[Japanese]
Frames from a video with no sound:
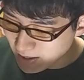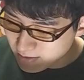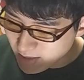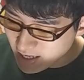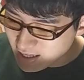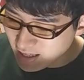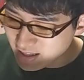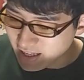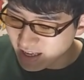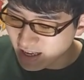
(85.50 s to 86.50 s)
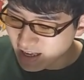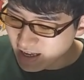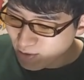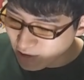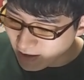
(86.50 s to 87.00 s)
ます。名探偵、
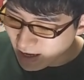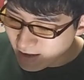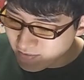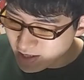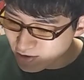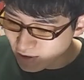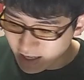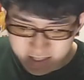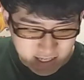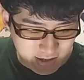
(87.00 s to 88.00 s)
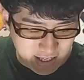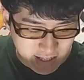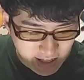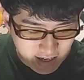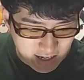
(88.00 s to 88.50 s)
コナン犯人の半沢さん
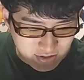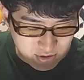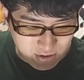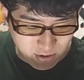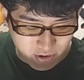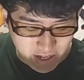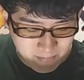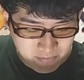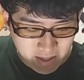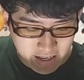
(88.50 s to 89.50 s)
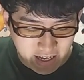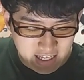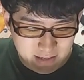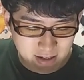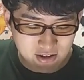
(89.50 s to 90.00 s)
7巻ということで、
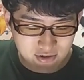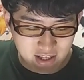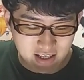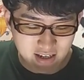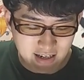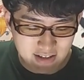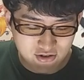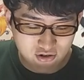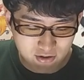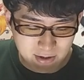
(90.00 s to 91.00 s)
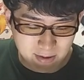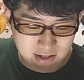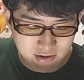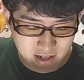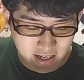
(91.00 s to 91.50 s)
えー、19,286部売れまし
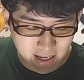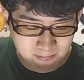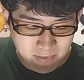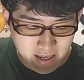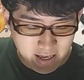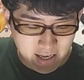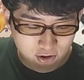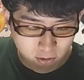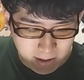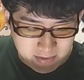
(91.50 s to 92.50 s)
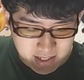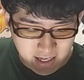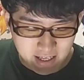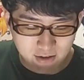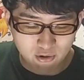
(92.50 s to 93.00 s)
て、累計で、えー、
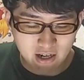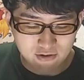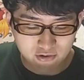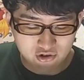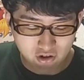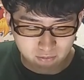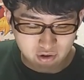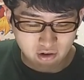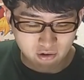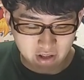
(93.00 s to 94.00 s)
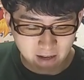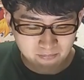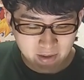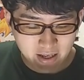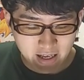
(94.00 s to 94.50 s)
51,554部ということで、ね、
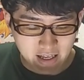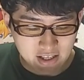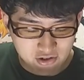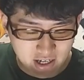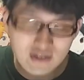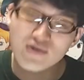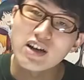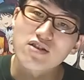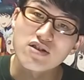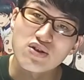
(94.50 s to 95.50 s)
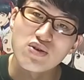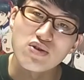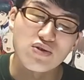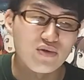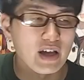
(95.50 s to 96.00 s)
えー、2週連続ランクインと
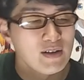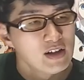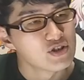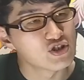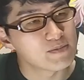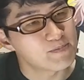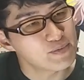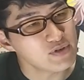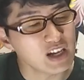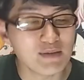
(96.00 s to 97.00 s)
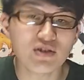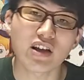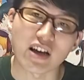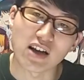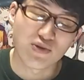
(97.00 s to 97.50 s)
いうところで、10分アニメぐ
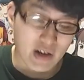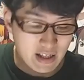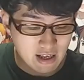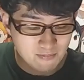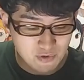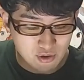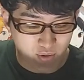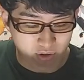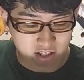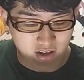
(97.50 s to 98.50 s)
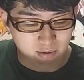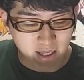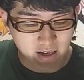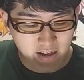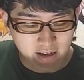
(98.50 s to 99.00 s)
らいな感動やね、というところですけど
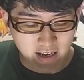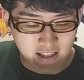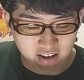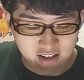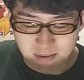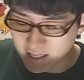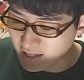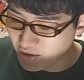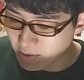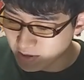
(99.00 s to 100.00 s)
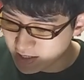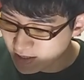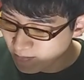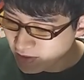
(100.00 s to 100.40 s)
ね、えー、楽しみだなと思います。